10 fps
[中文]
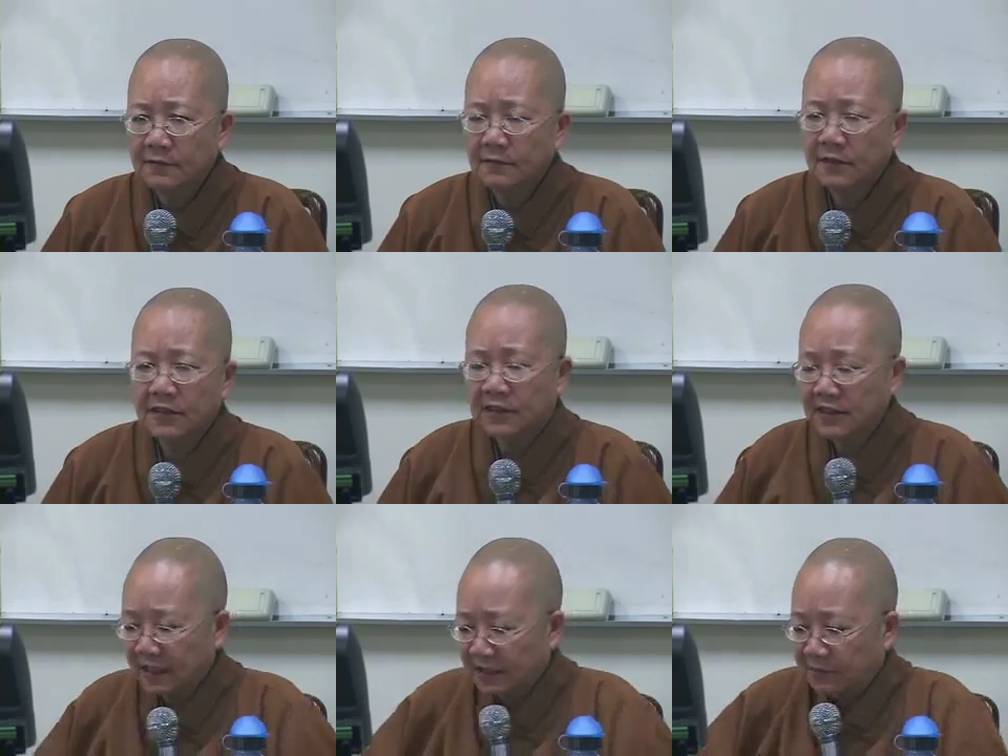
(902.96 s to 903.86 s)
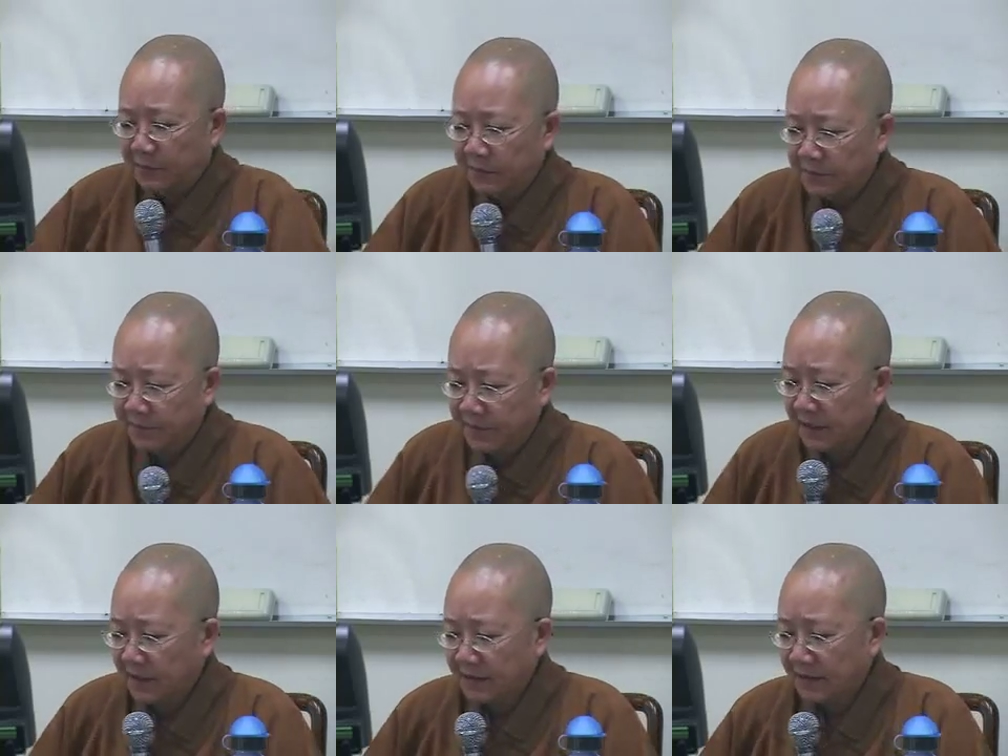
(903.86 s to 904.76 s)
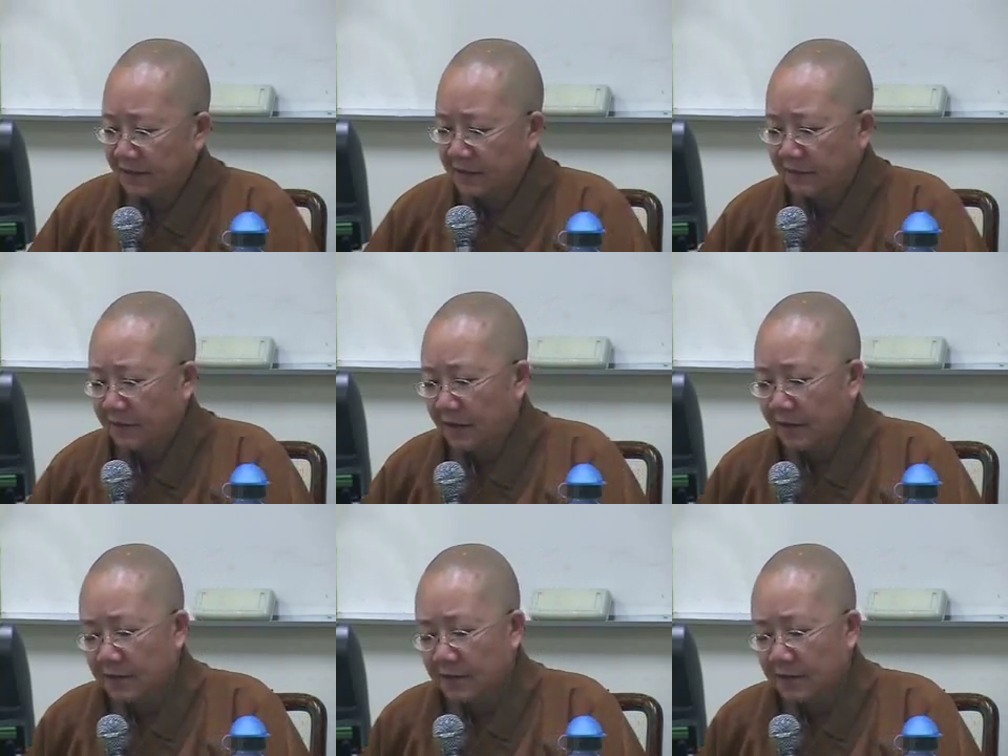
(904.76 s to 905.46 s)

那个情感也被逼塞在那个地方。